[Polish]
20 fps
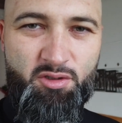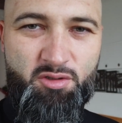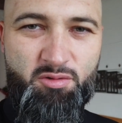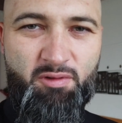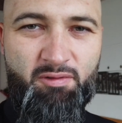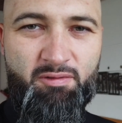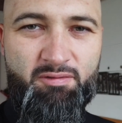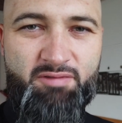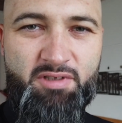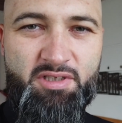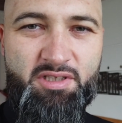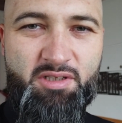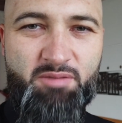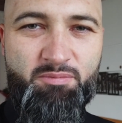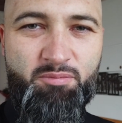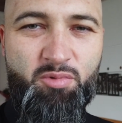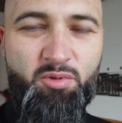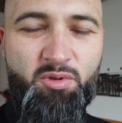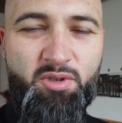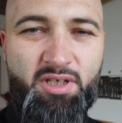To słowo
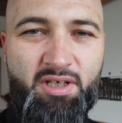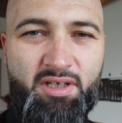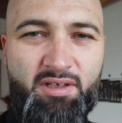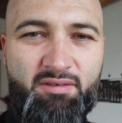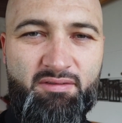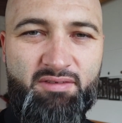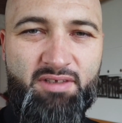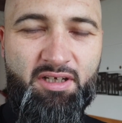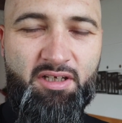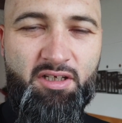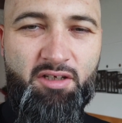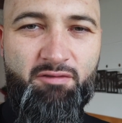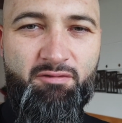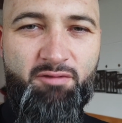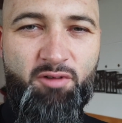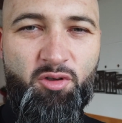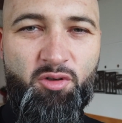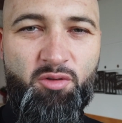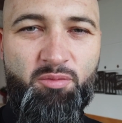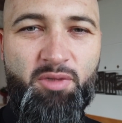występuje w takiej
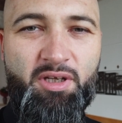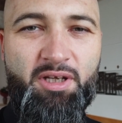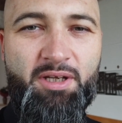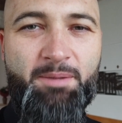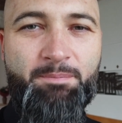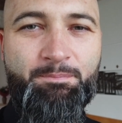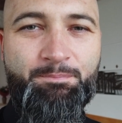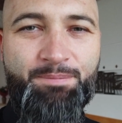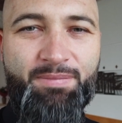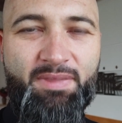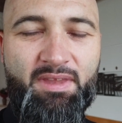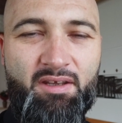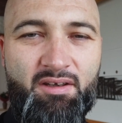formie e,